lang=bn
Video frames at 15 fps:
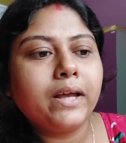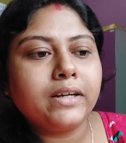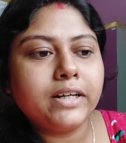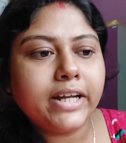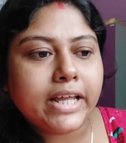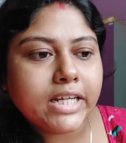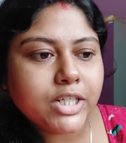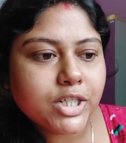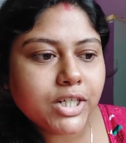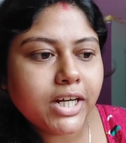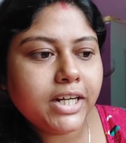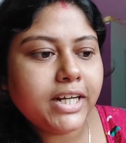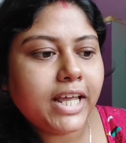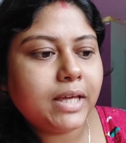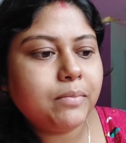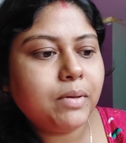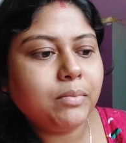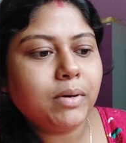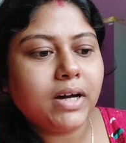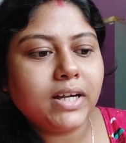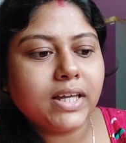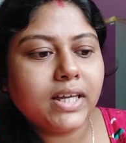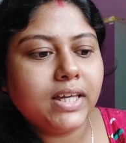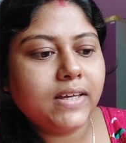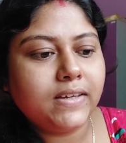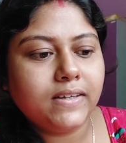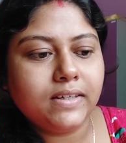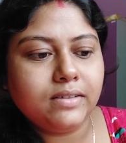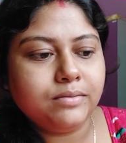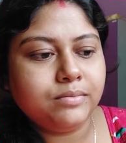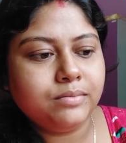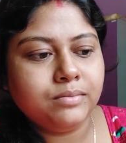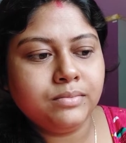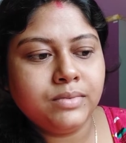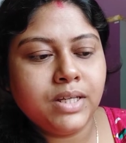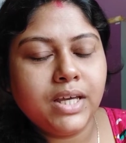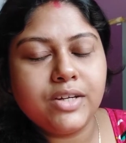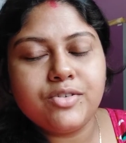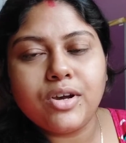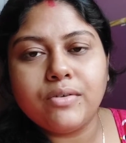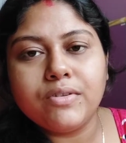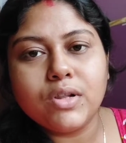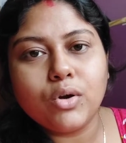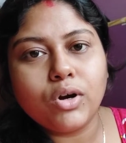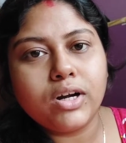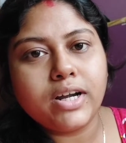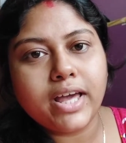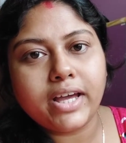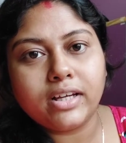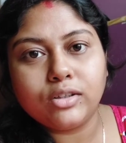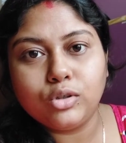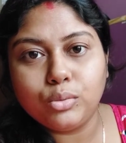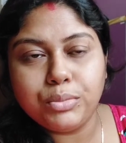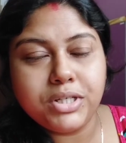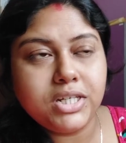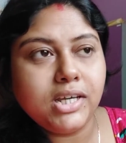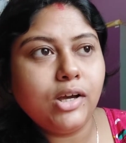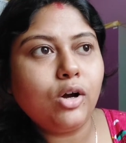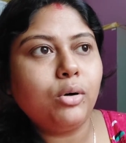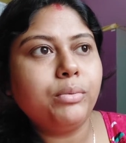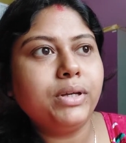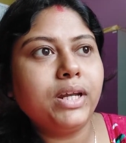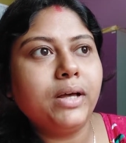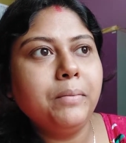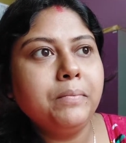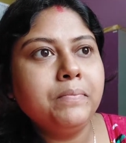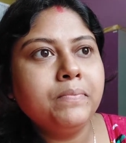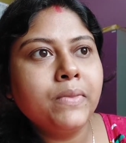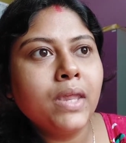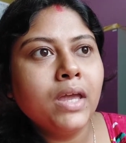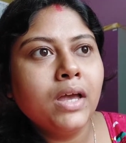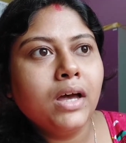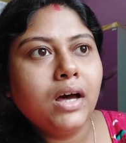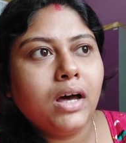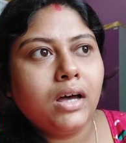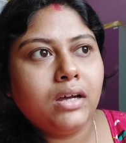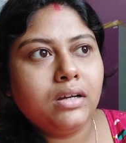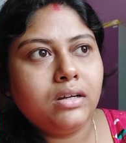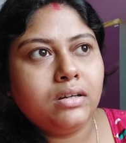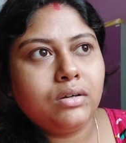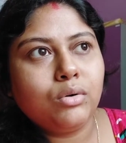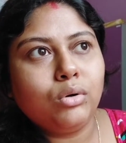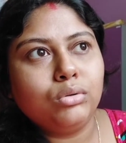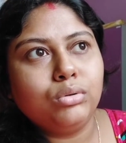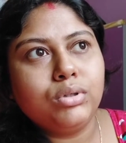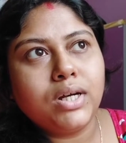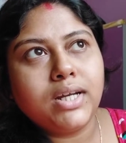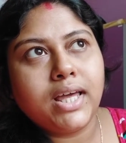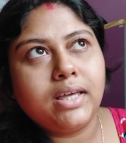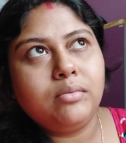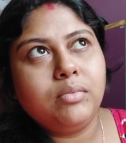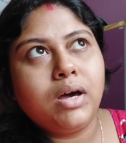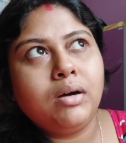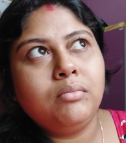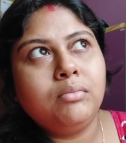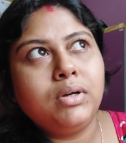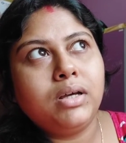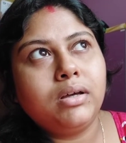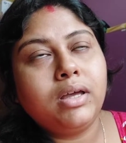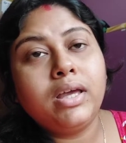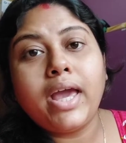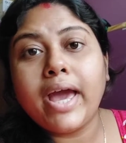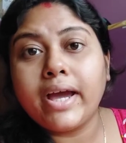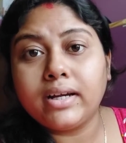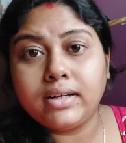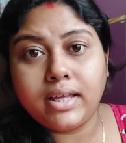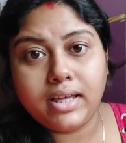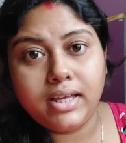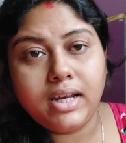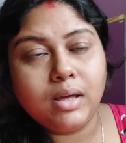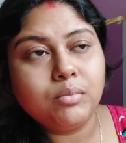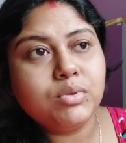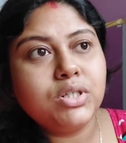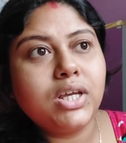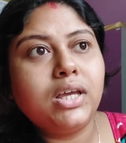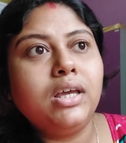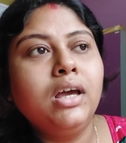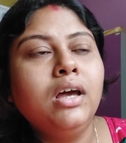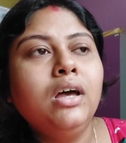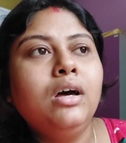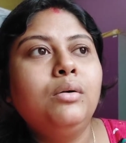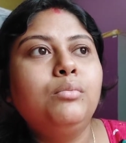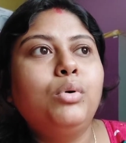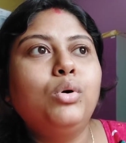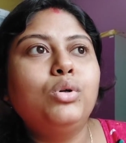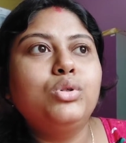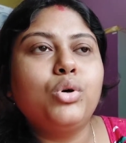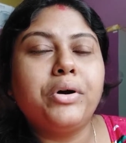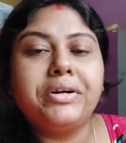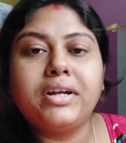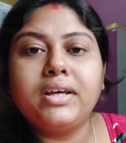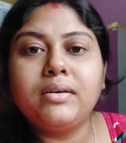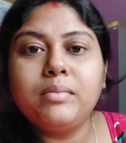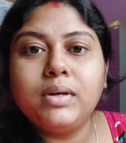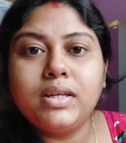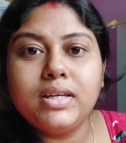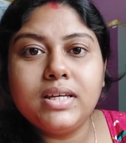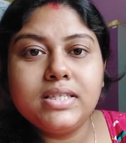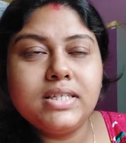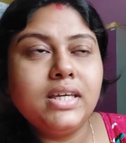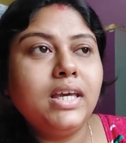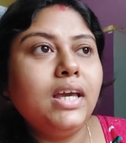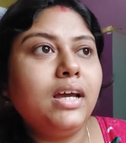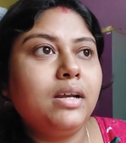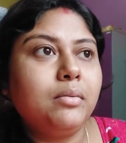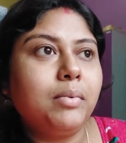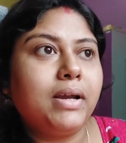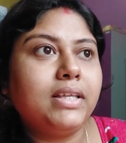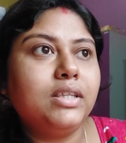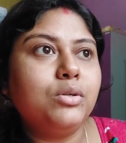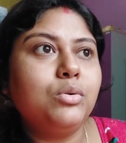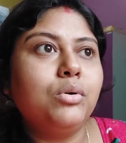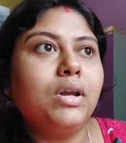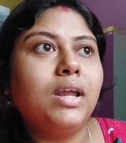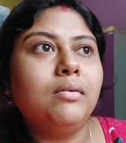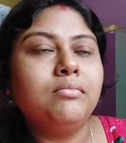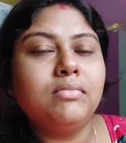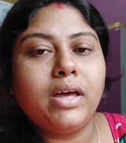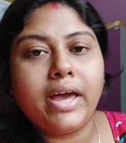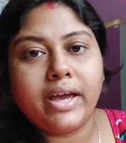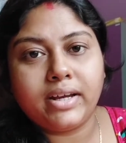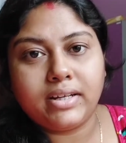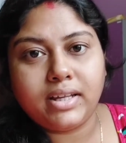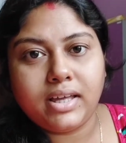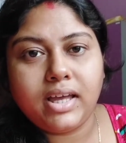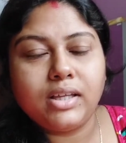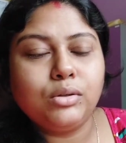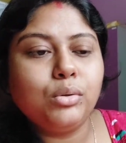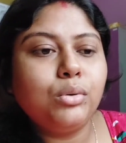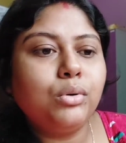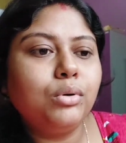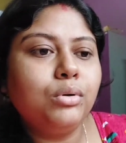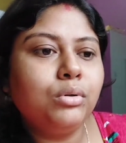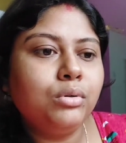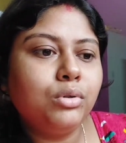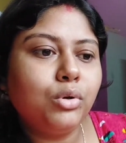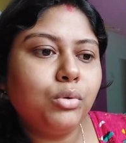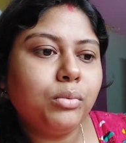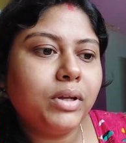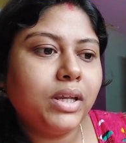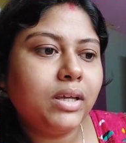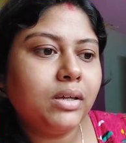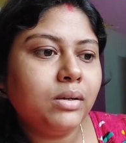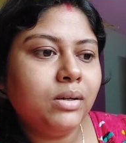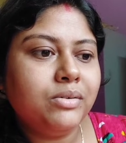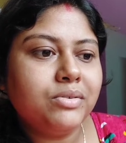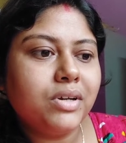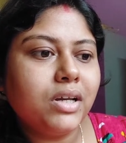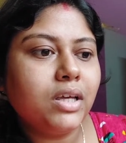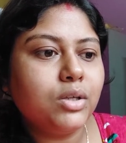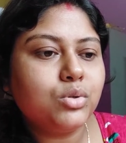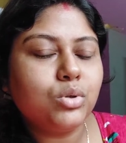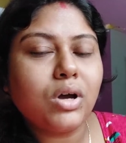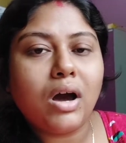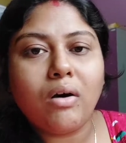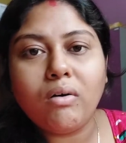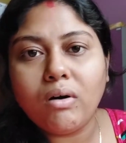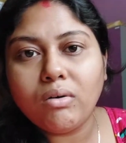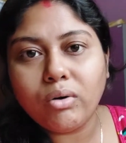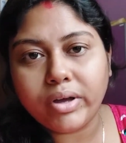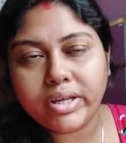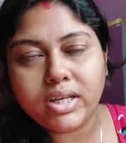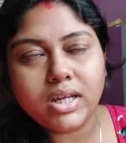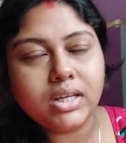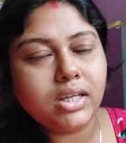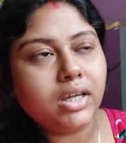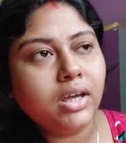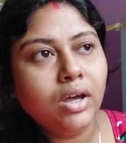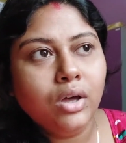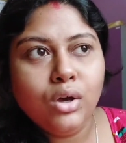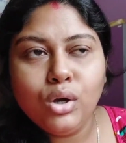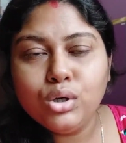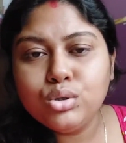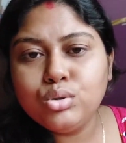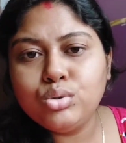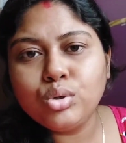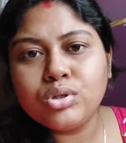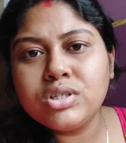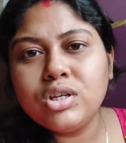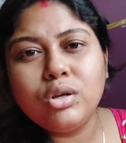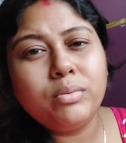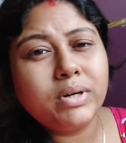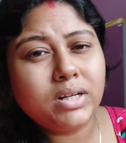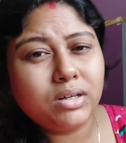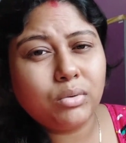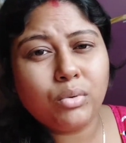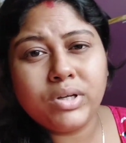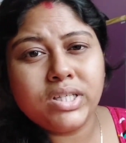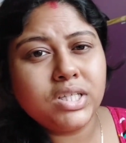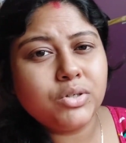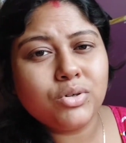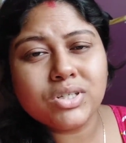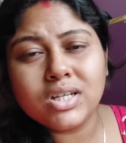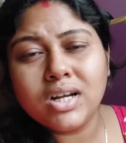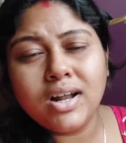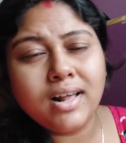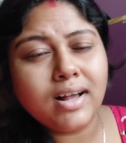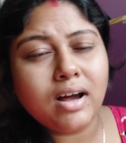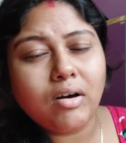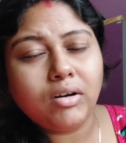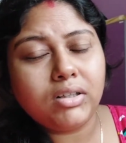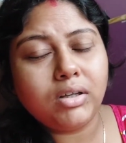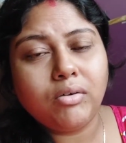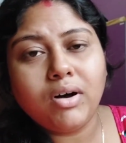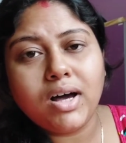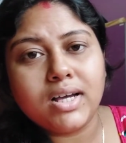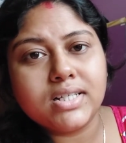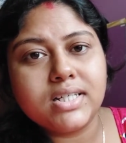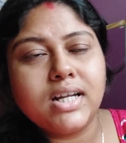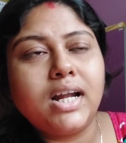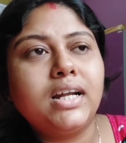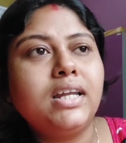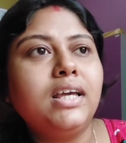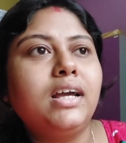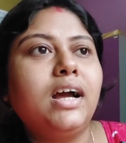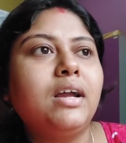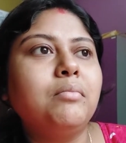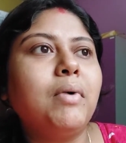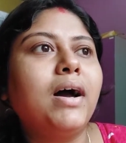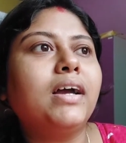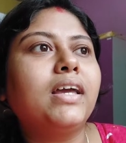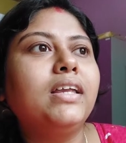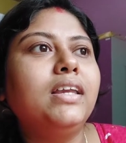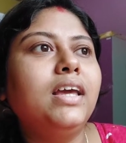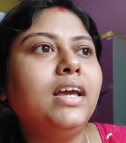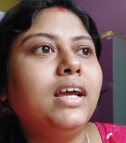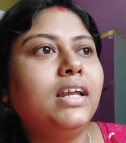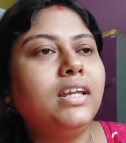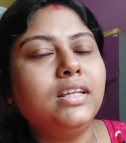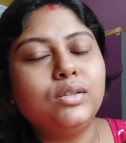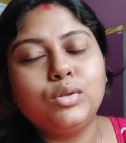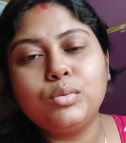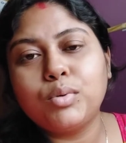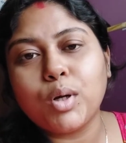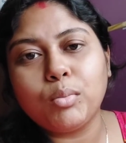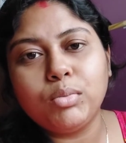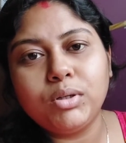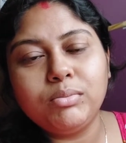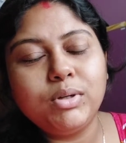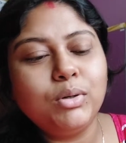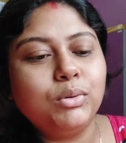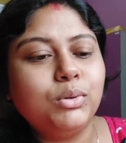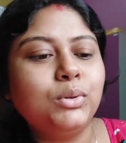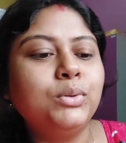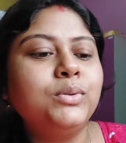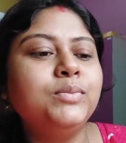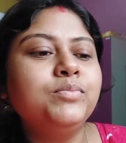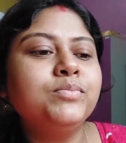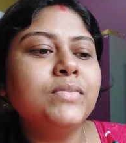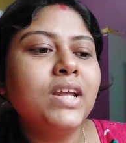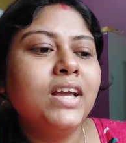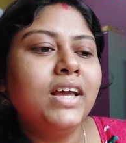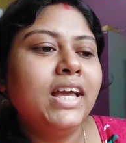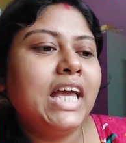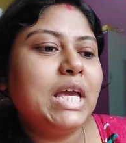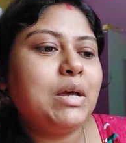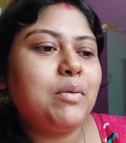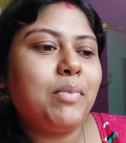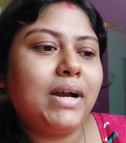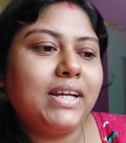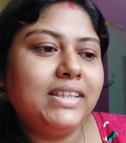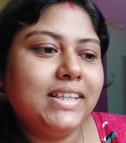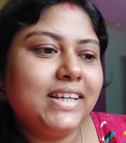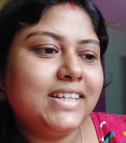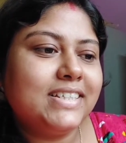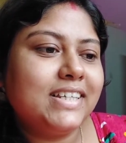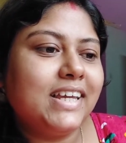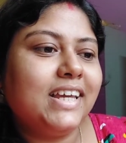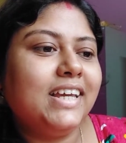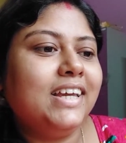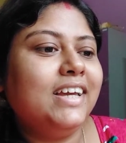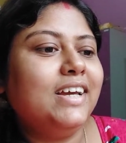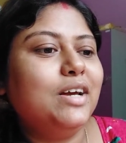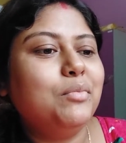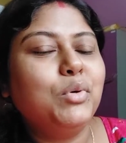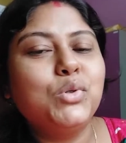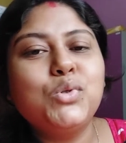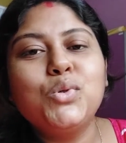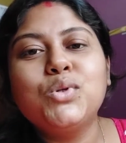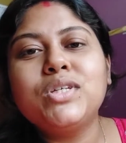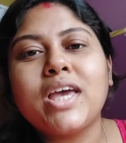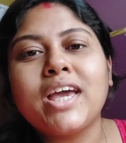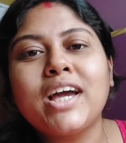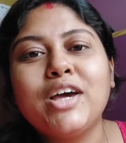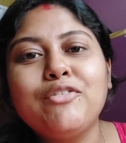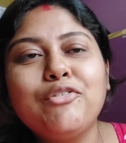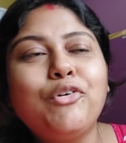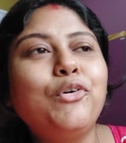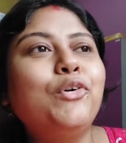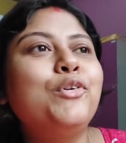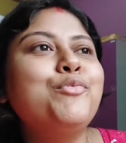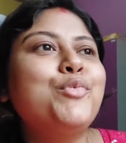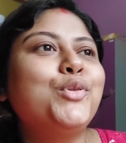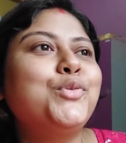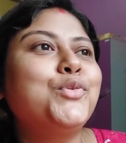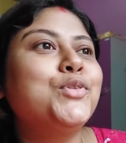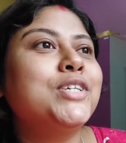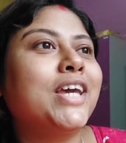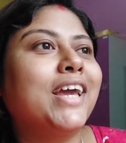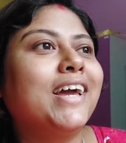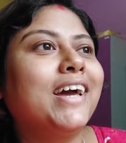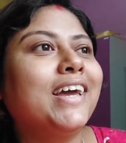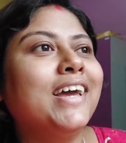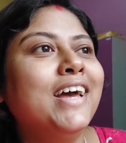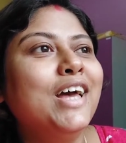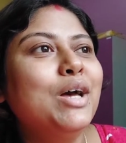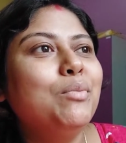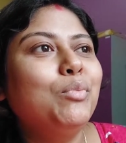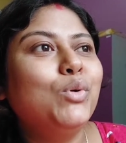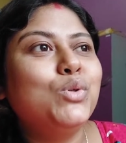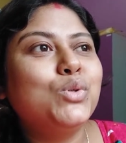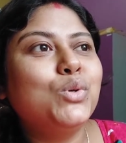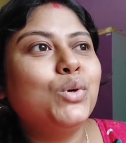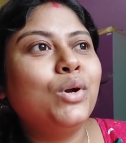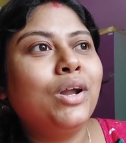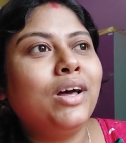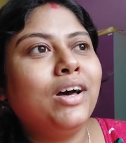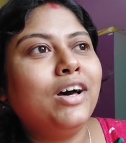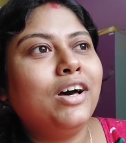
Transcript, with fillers: একটা টেনশনের টাইমে মাকে নিয়ে ট্রাভেল করাটা একদমই ঠিক হবে না আর কতটা টাইম আমরা এই একটা এলাম সেই ভোর ছটায় বেরিয়েছি আর বাড়িতে ঢুকলাম একটায় এতক্ষণ তো মানে লিটারেলি কিছু খাওয়াও হয়নি আর কি সুযোগ ছিল বাট ওই সিচুয়েশানে না খাওয়া দাওয়া আসে না ঠিক আর মাকে নিয়ে গেলে তো প্রবলেমই হতো এবার বাড়িতে এসে প্রচুর জায়গায় ফোন প্রচুর জায়গায় পুচকুর